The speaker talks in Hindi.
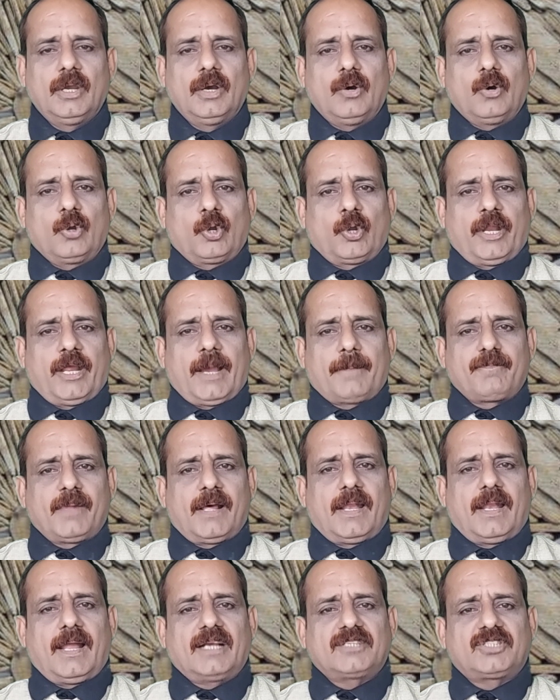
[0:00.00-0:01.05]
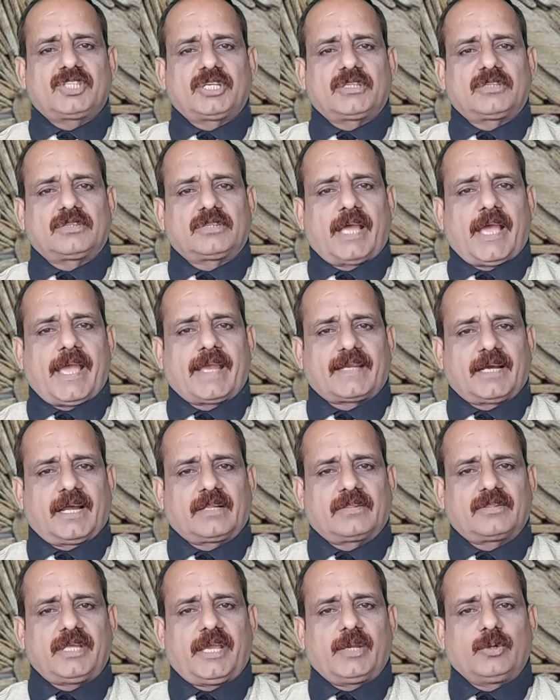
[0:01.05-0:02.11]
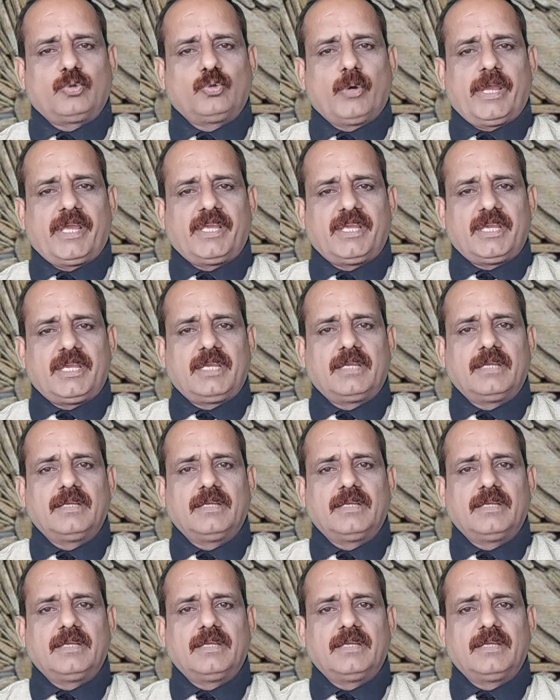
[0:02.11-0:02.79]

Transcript: उन्होंने अपना लक्ष्य तय करते हुए ही